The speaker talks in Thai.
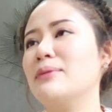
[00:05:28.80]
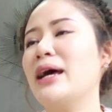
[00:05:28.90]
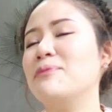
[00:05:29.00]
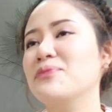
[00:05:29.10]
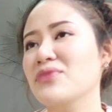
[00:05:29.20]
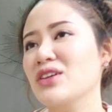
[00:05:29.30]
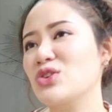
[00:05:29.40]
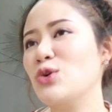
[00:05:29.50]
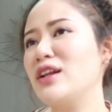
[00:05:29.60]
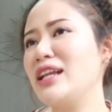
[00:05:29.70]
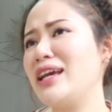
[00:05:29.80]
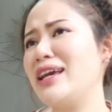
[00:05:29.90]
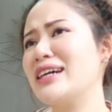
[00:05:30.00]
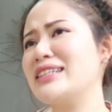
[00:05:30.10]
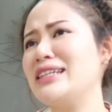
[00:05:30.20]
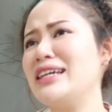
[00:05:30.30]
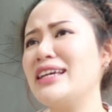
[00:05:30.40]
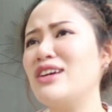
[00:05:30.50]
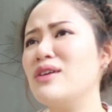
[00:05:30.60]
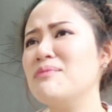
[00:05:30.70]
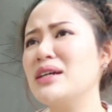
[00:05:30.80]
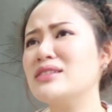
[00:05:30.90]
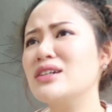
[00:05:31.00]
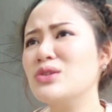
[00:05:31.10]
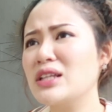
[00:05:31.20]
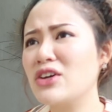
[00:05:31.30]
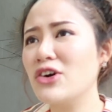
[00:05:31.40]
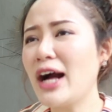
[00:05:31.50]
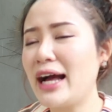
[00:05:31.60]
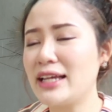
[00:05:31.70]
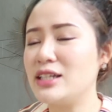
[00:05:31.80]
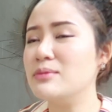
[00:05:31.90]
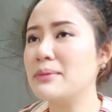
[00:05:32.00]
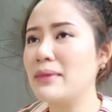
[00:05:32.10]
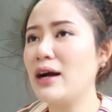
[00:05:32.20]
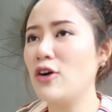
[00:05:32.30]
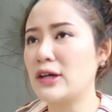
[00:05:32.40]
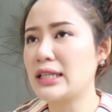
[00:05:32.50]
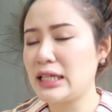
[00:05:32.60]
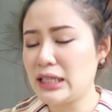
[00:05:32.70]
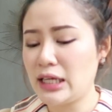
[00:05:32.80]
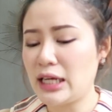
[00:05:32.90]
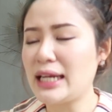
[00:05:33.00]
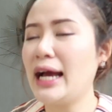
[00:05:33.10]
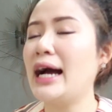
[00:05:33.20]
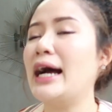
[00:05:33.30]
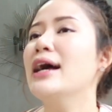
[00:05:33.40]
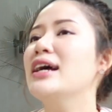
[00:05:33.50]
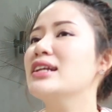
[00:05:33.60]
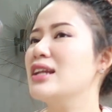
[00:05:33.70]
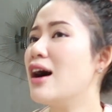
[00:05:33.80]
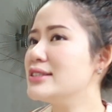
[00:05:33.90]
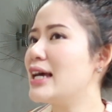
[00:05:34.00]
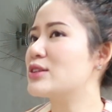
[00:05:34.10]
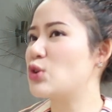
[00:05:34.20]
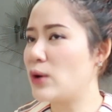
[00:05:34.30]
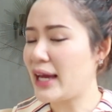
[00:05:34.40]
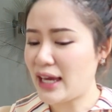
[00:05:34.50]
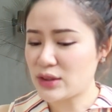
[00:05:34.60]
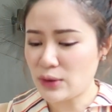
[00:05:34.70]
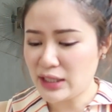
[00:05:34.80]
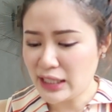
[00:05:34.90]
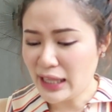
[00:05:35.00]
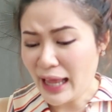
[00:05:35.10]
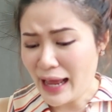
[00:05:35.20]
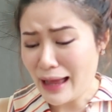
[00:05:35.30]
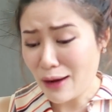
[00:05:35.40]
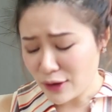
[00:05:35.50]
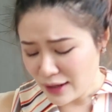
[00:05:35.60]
สำหรับตัวนี้ Clinique Even Better ตัวนี้ก็ขายดีมากๆของ Clinique นะคะนอกจากตัวเอกตัวนี้แล้ว